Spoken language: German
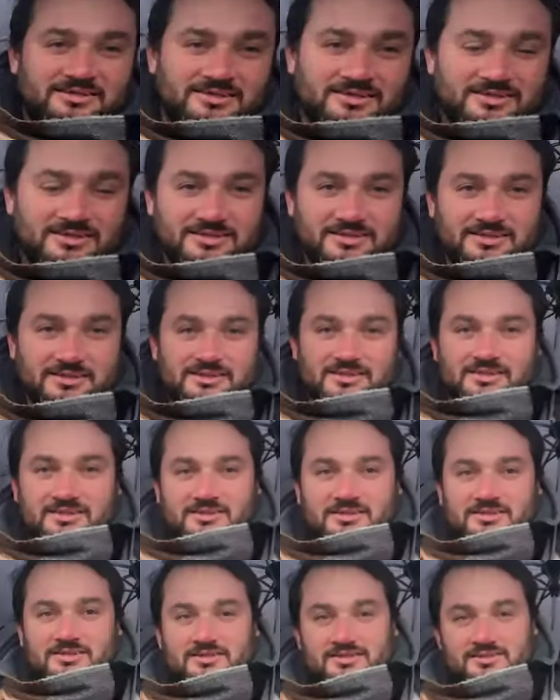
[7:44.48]
aber ich
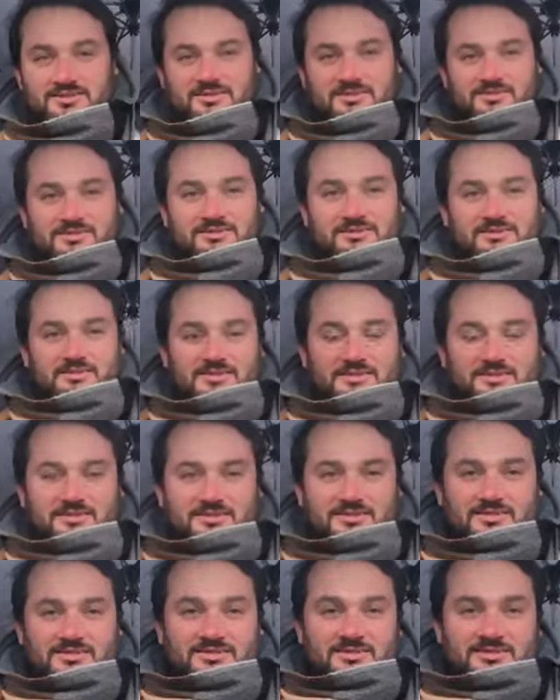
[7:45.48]
glaube schon. Also
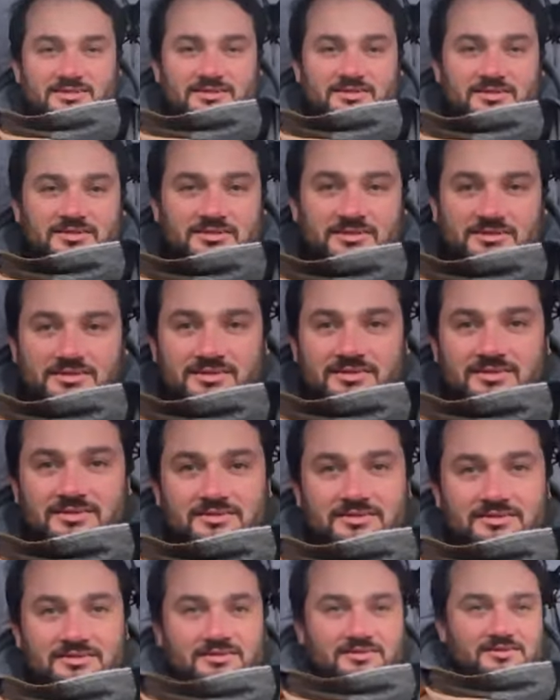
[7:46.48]
Nässe und so.
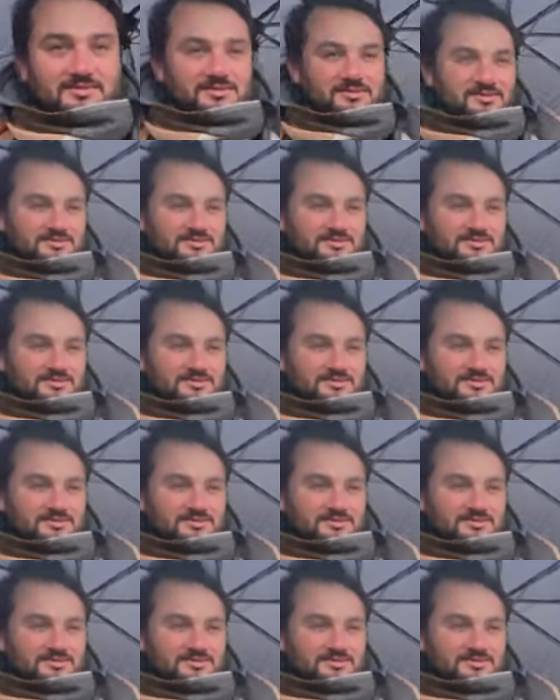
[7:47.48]
Die sind